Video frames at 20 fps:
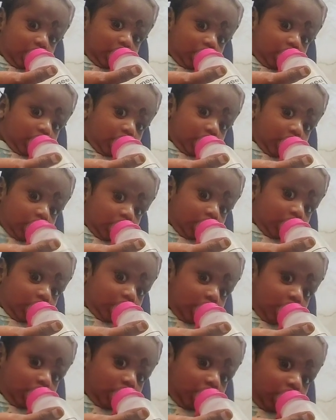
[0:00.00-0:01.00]
నేను మీ
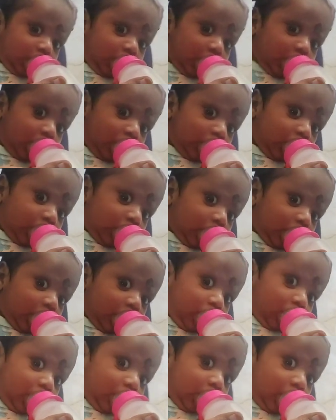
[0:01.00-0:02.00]
స్వాతిని అందరూ
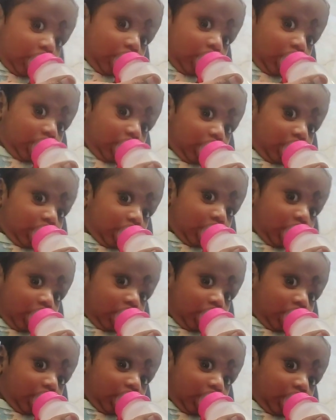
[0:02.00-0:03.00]
ఎలా ఉన్నారు
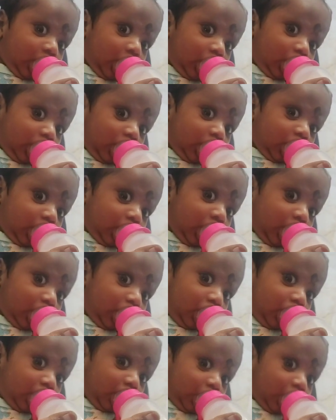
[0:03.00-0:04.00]
బాగున్నారా నేనైతే
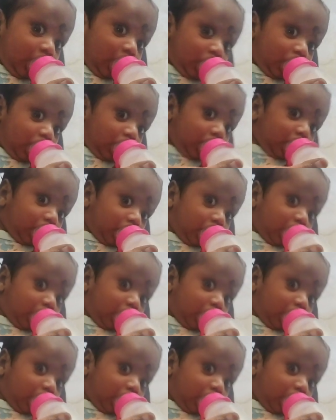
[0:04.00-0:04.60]
సూపర్గా ఉన్నాను